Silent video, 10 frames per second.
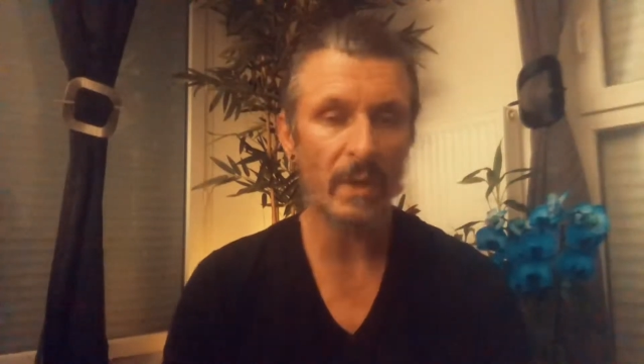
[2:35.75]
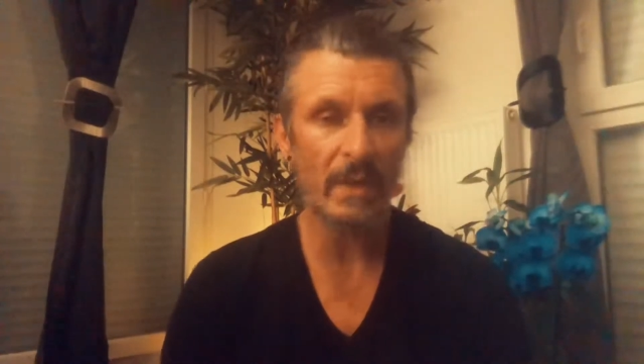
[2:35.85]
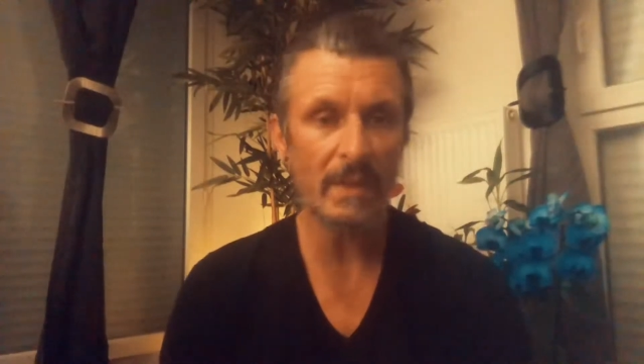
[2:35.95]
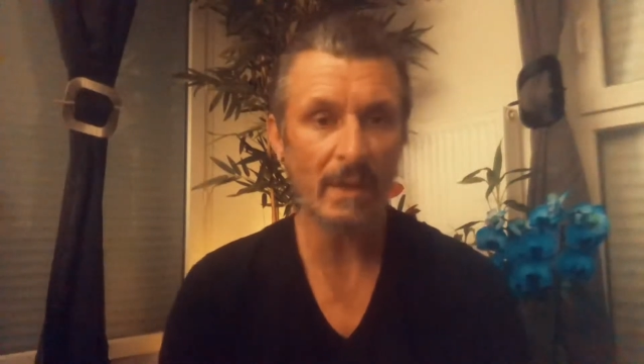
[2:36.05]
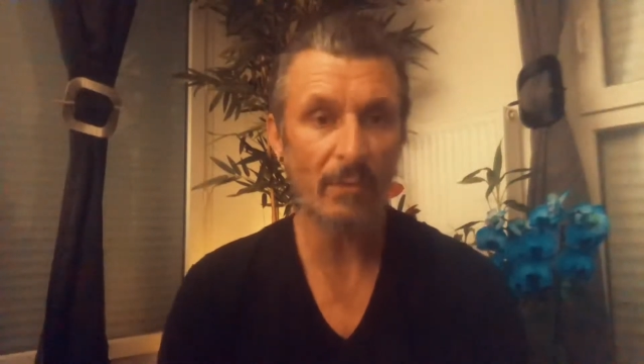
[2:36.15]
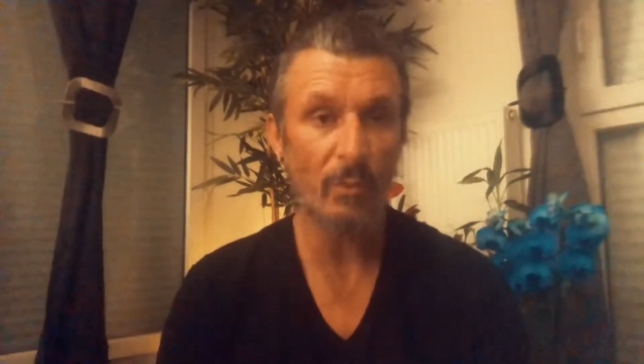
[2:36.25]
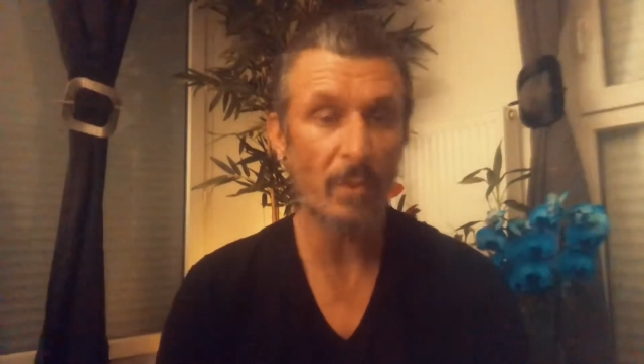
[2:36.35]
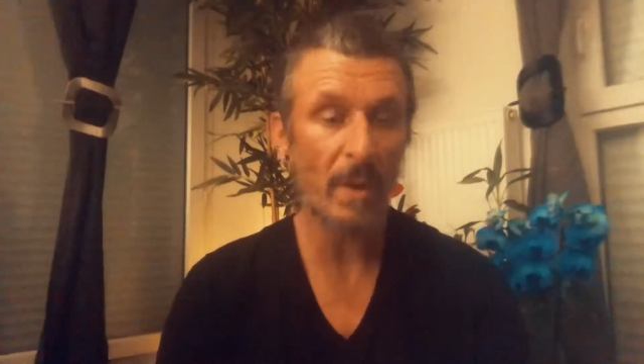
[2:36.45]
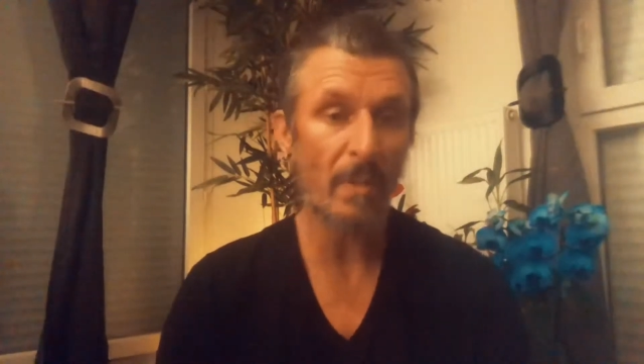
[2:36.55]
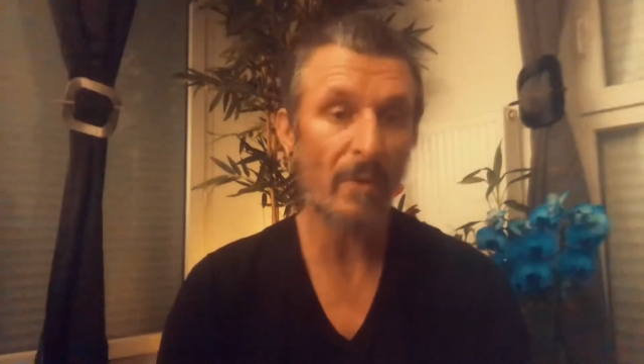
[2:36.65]
et ça ne vous
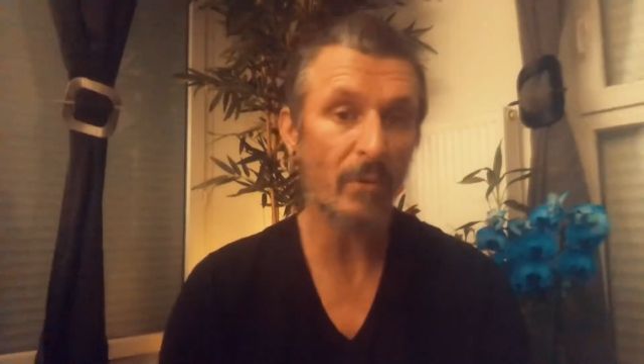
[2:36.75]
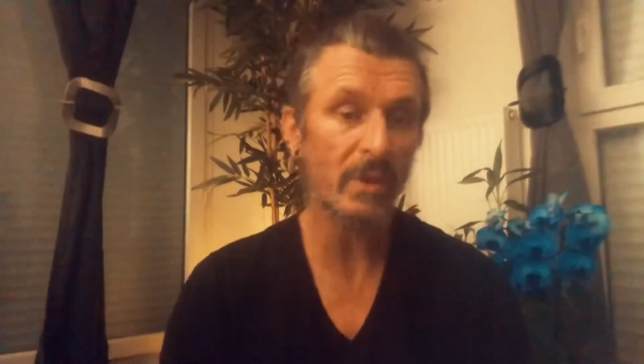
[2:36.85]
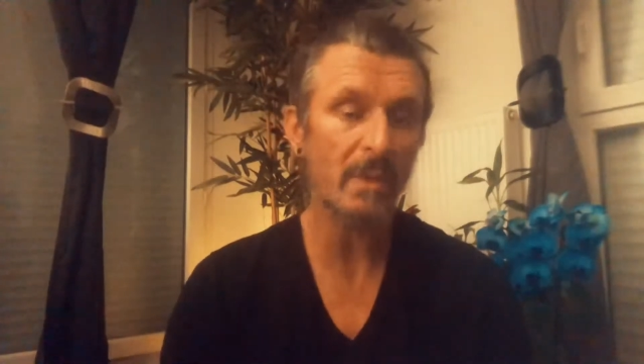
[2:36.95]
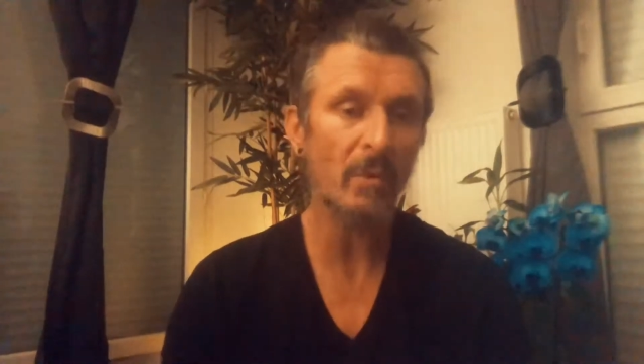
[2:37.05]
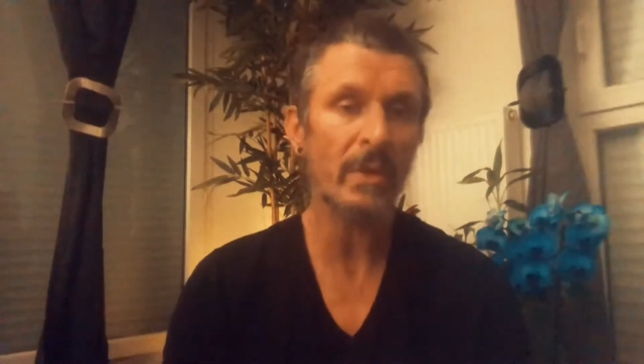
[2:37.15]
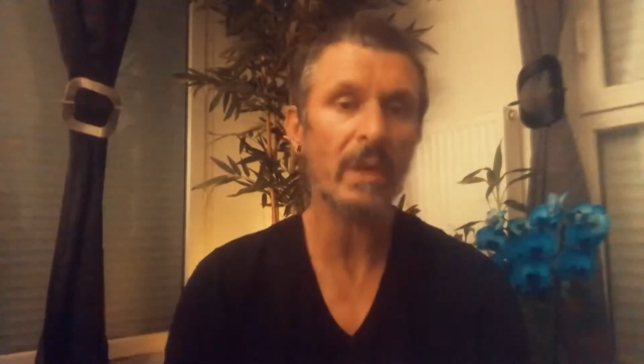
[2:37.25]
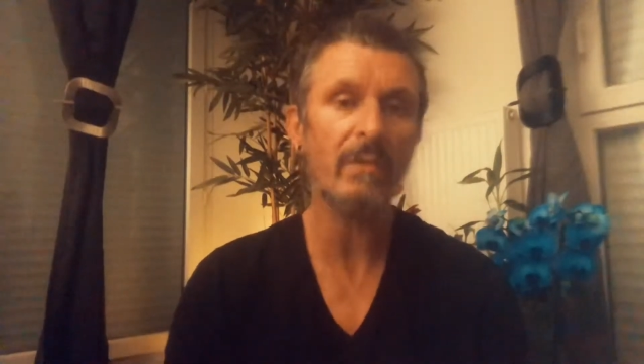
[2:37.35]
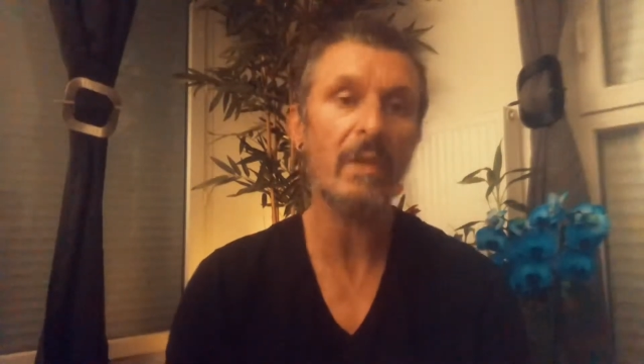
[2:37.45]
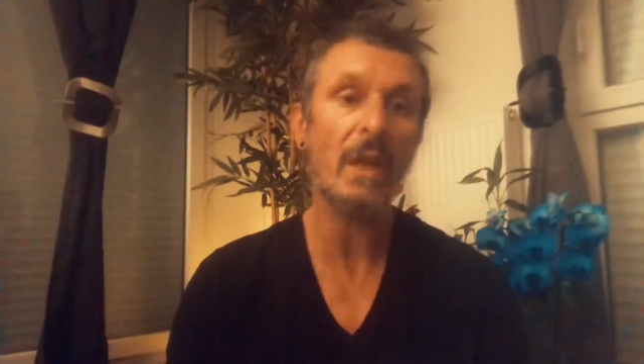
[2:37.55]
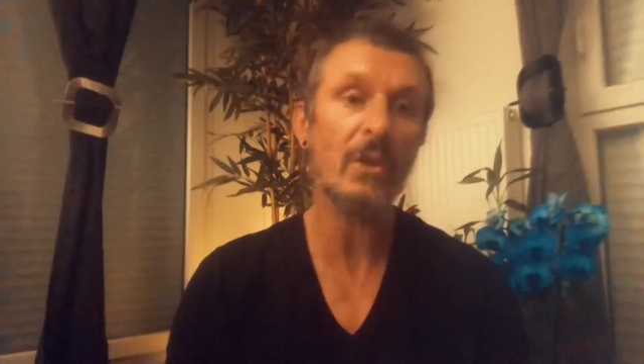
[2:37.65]
plaît pas forcément
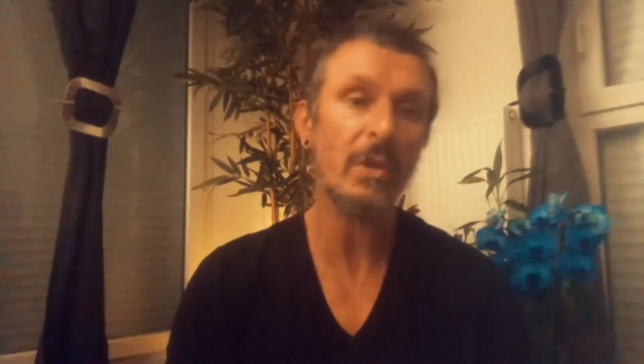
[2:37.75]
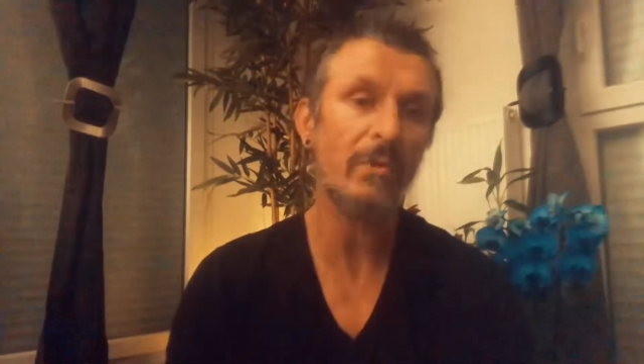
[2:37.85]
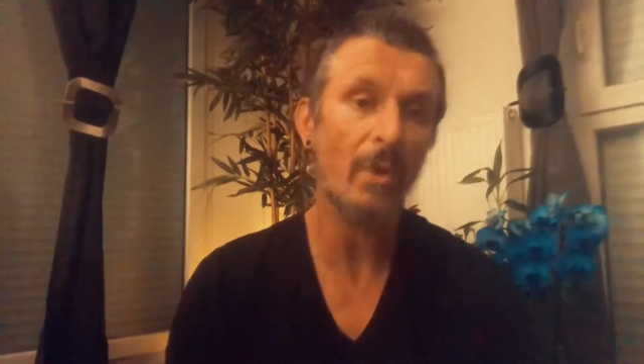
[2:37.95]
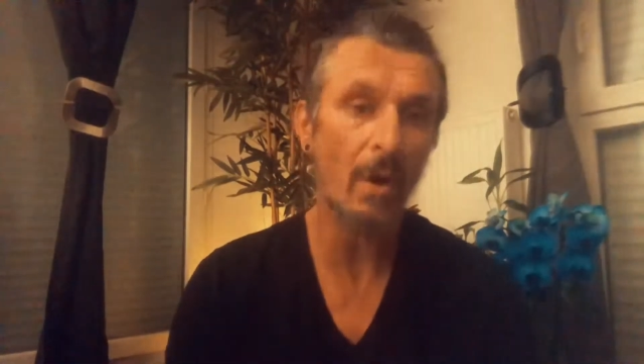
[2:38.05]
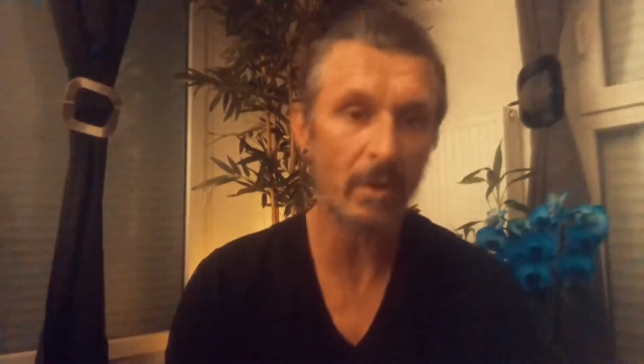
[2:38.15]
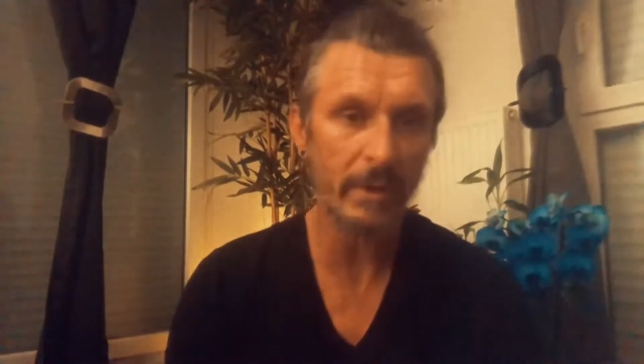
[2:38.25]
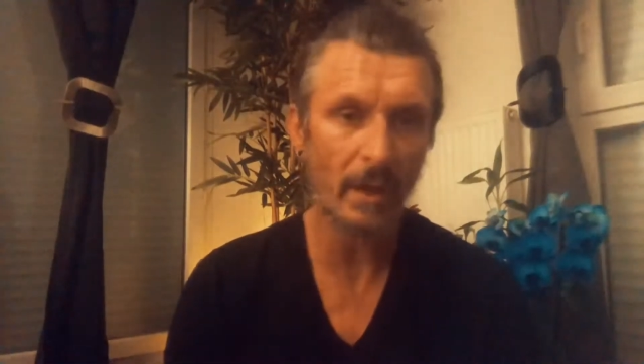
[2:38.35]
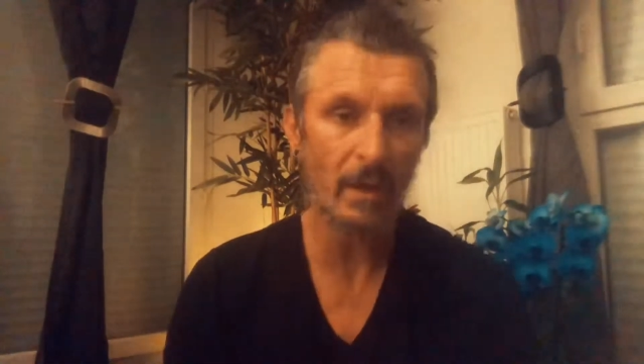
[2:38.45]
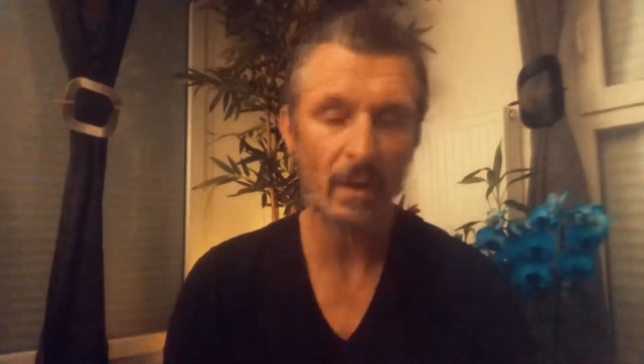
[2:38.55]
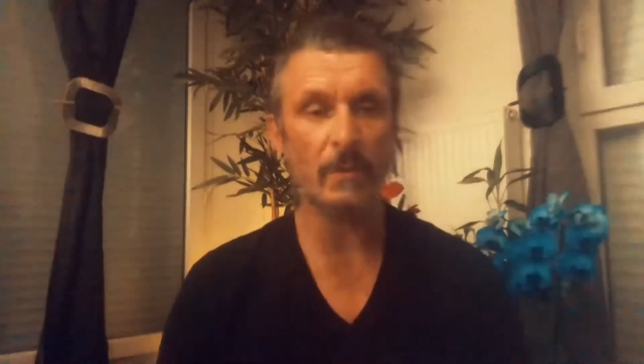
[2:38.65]
d'arriver à chaque fois en retard.